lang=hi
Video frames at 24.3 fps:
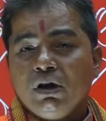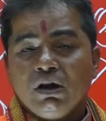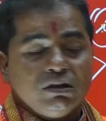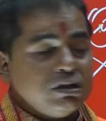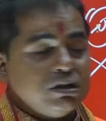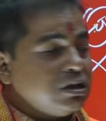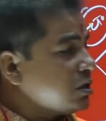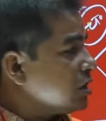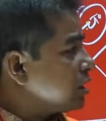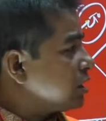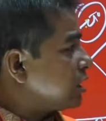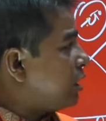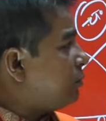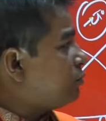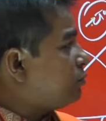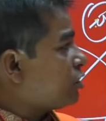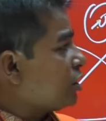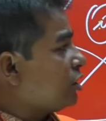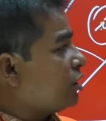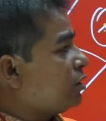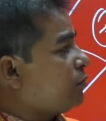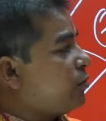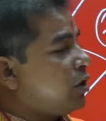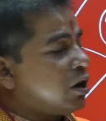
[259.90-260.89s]
जैसे कि हम
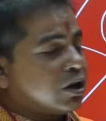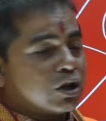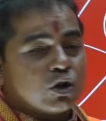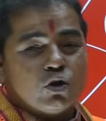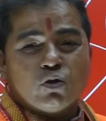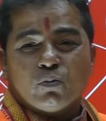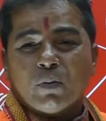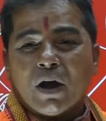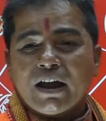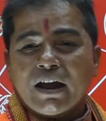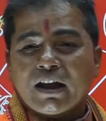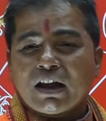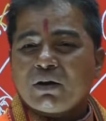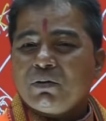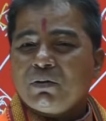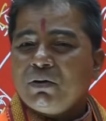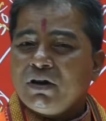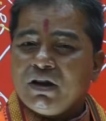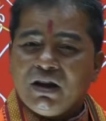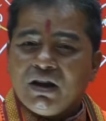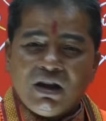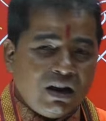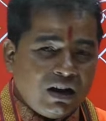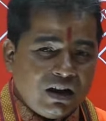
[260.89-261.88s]
चंद्रमा की उपाय कर रहे
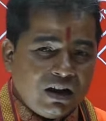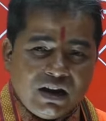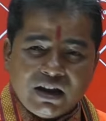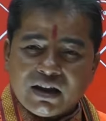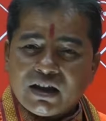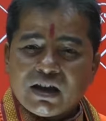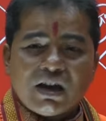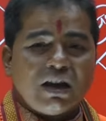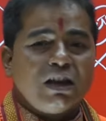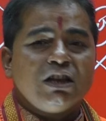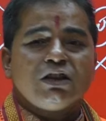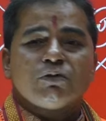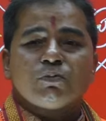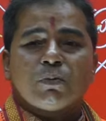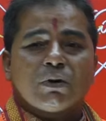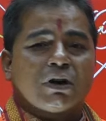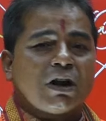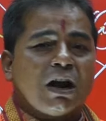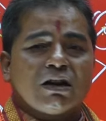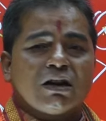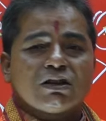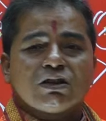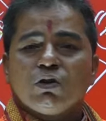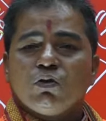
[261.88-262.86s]
हैं लेंगे इस
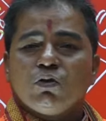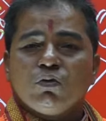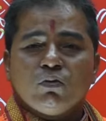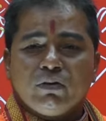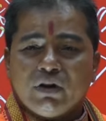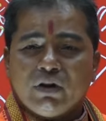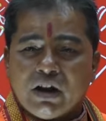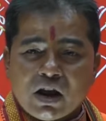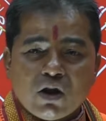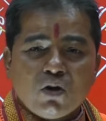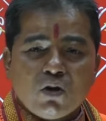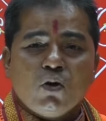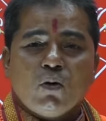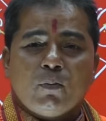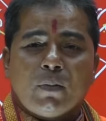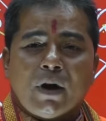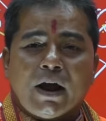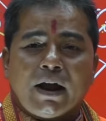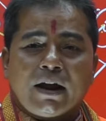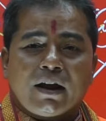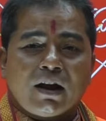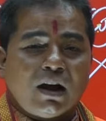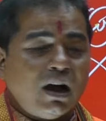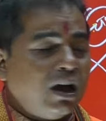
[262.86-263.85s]
प्रकार से नहीं हो
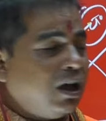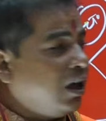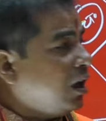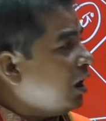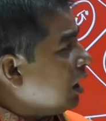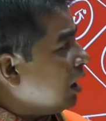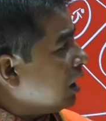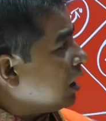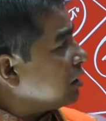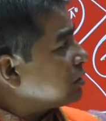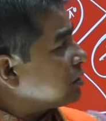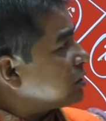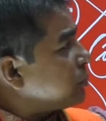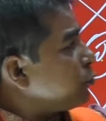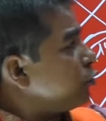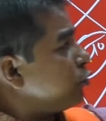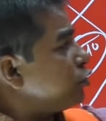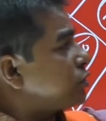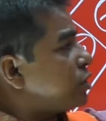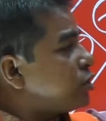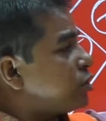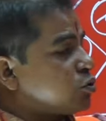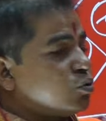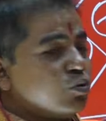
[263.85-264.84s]
पाएगा अगर सपोज
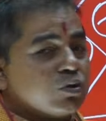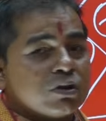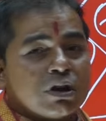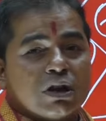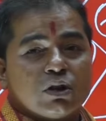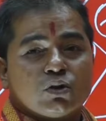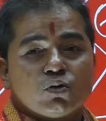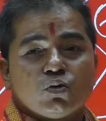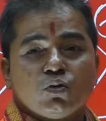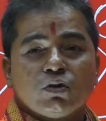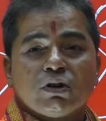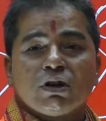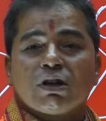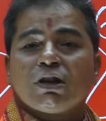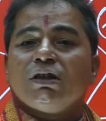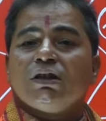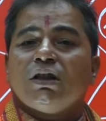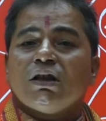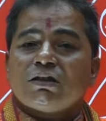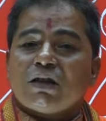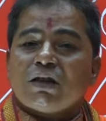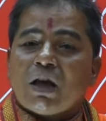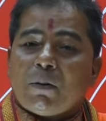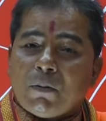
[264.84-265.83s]
कि शुक्र है शुक्र की
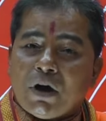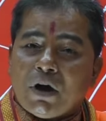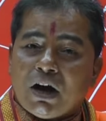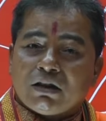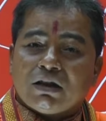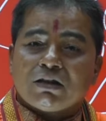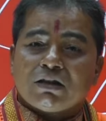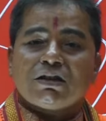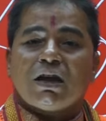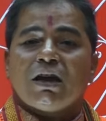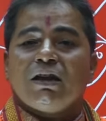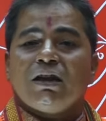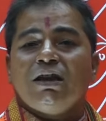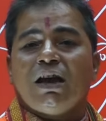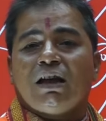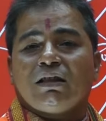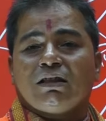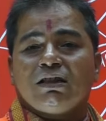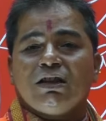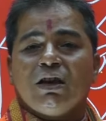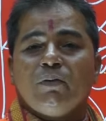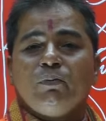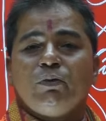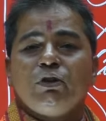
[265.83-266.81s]
दशा महादशा ही
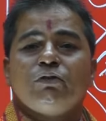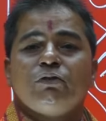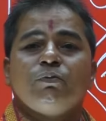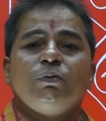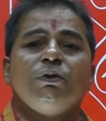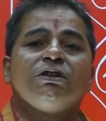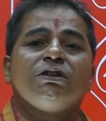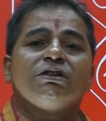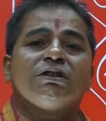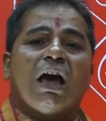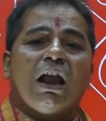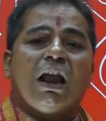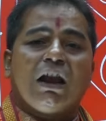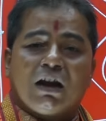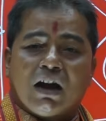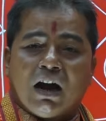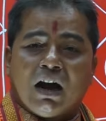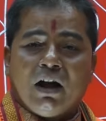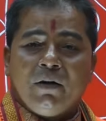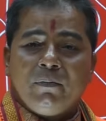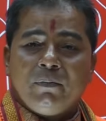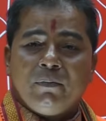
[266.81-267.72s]
आती है बीस बीस साल का